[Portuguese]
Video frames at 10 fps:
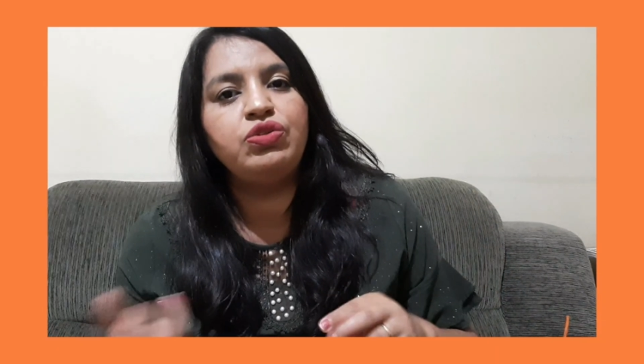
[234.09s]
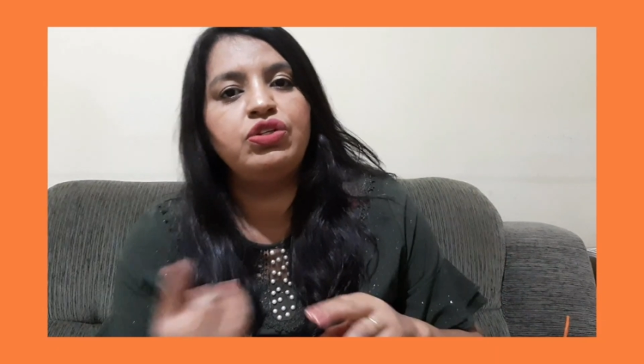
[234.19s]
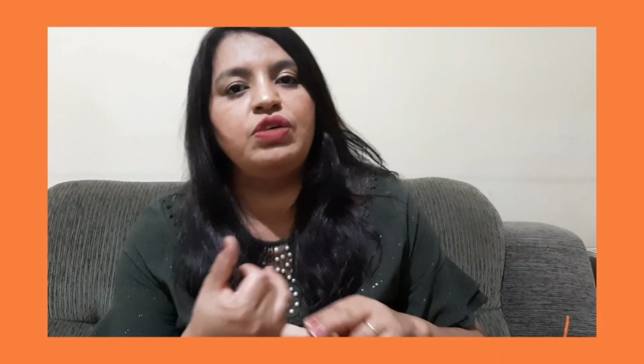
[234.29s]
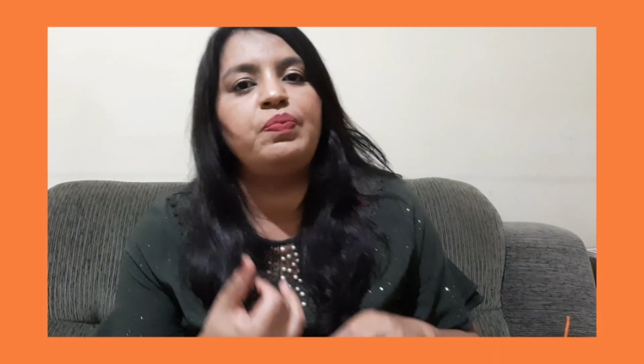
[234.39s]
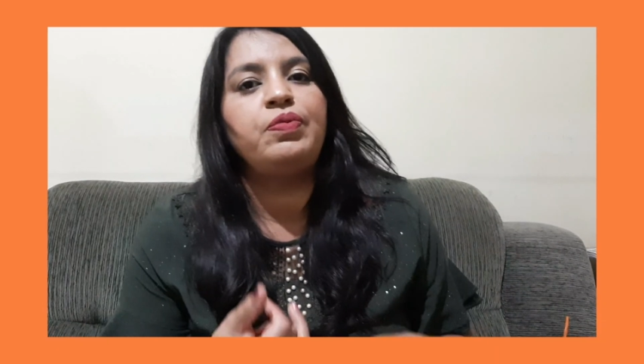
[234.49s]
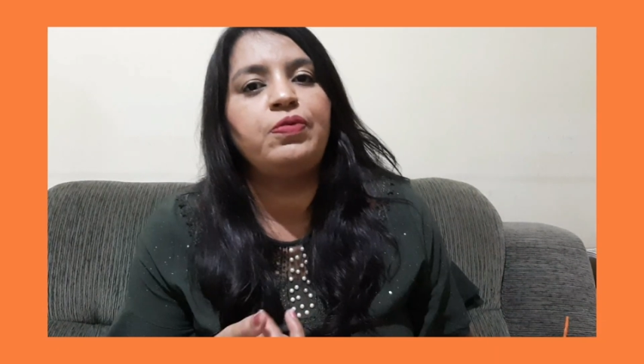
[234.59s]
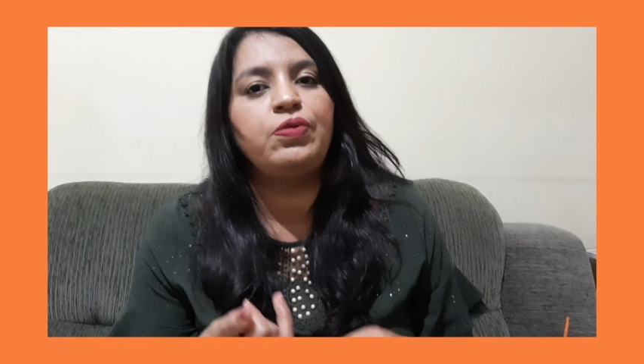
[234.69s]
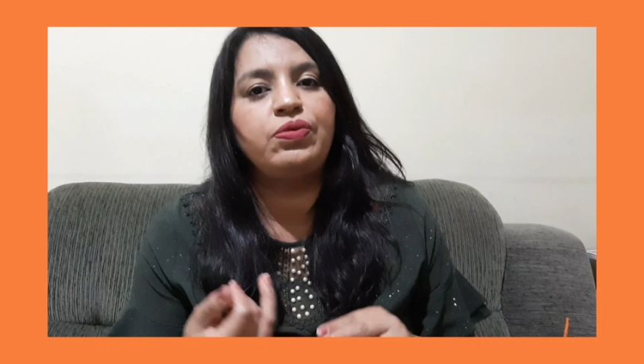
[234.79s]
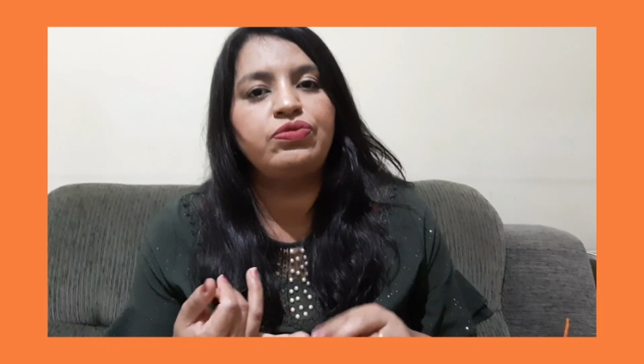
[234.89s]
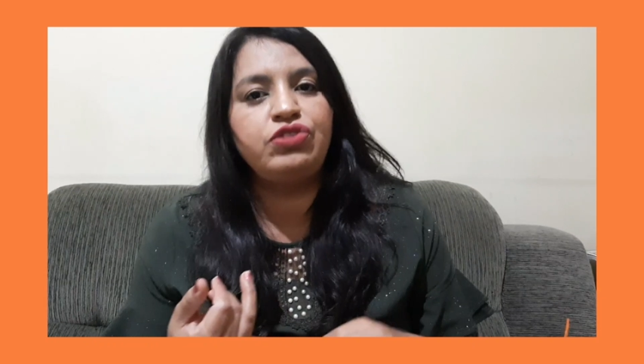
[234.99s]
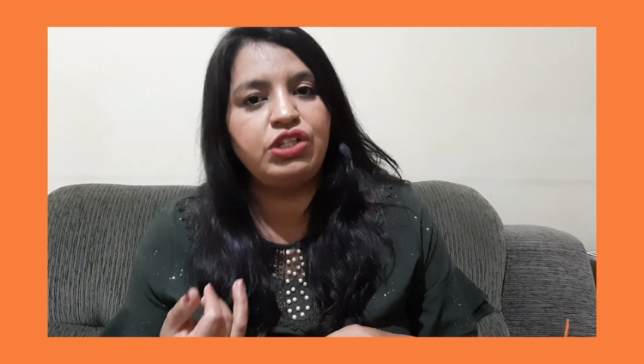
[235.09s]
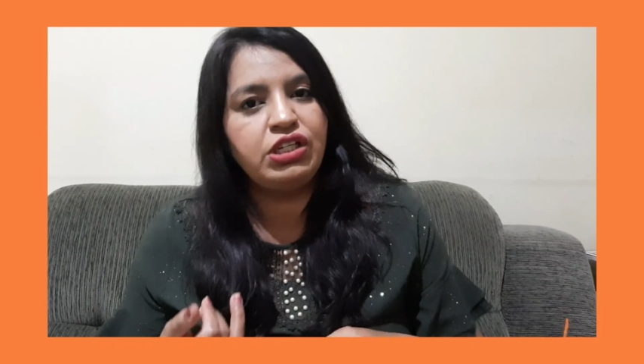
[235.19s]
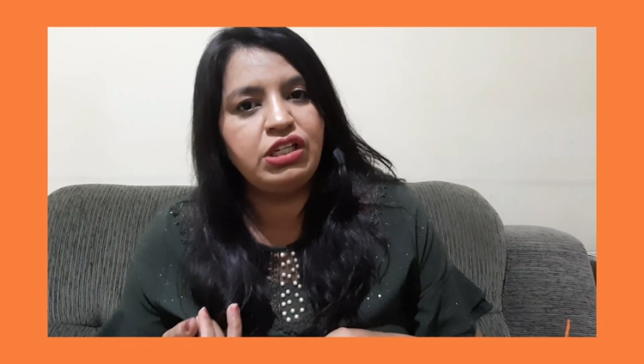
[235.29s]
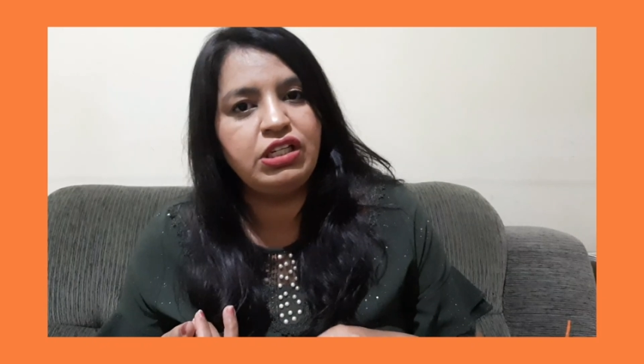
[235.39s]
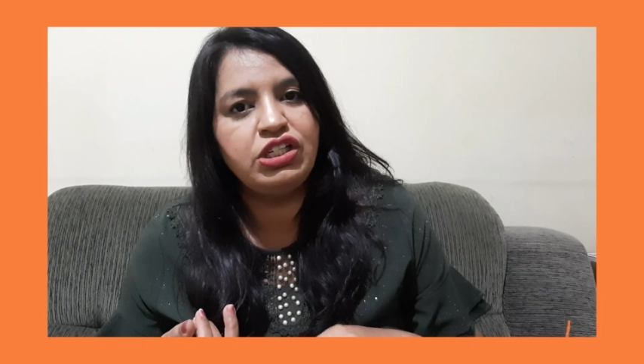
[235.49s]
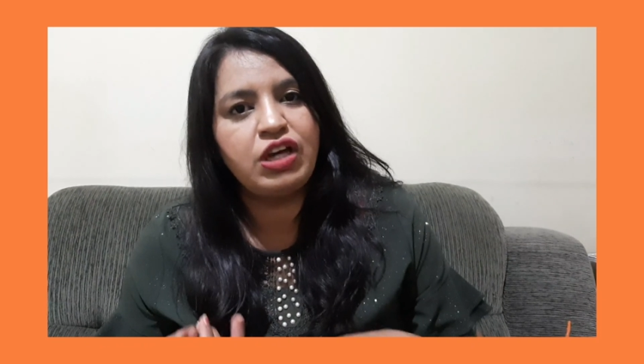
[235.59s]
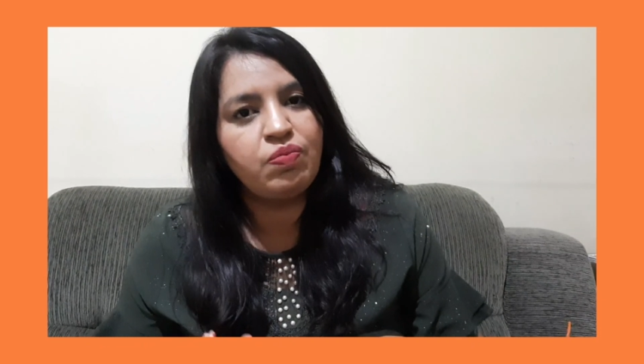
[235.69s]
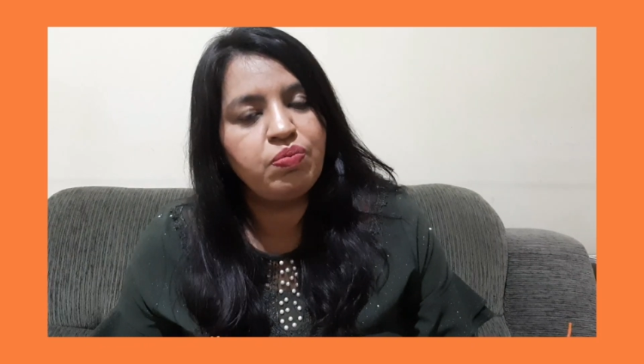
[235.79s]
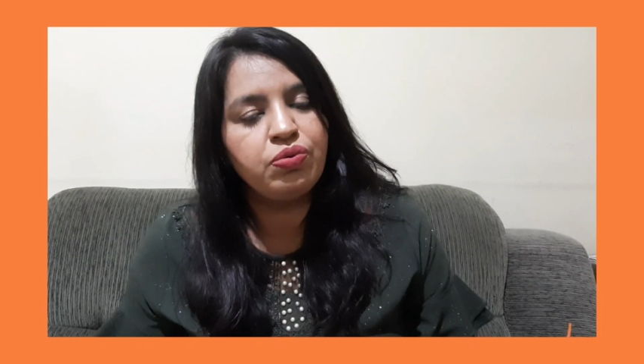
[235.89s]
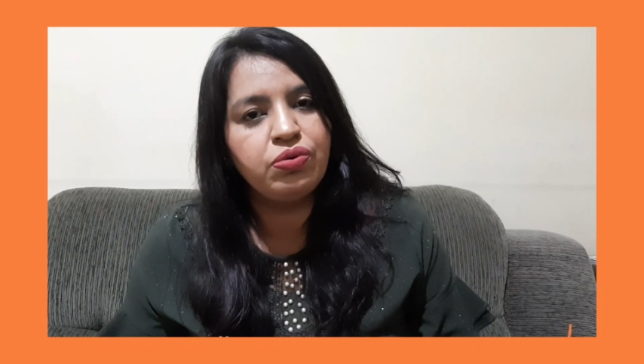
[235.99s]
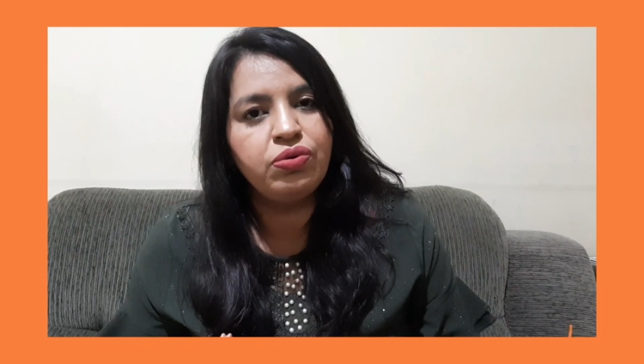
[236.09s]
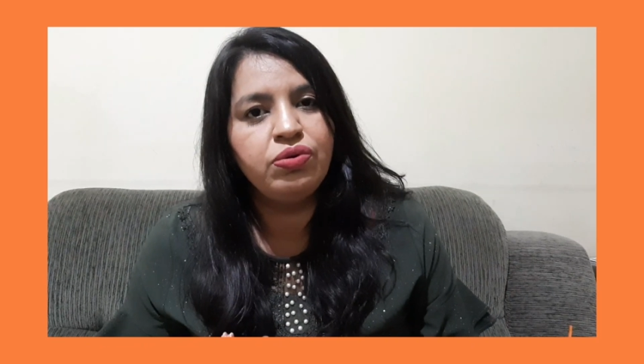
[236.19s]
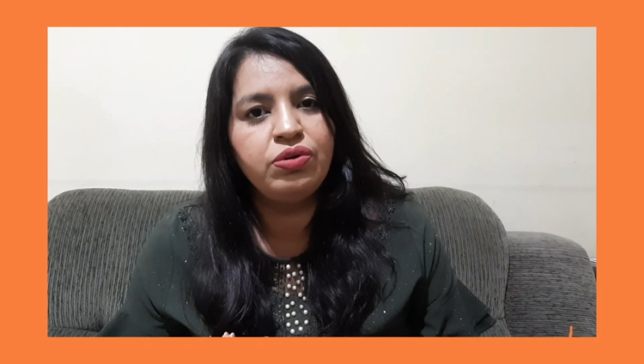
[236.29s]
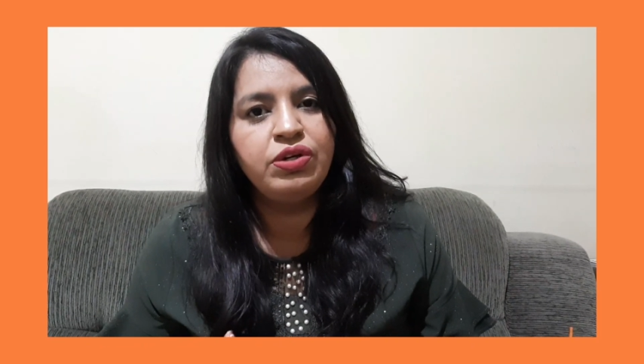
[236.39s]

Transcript: tipo de shampoo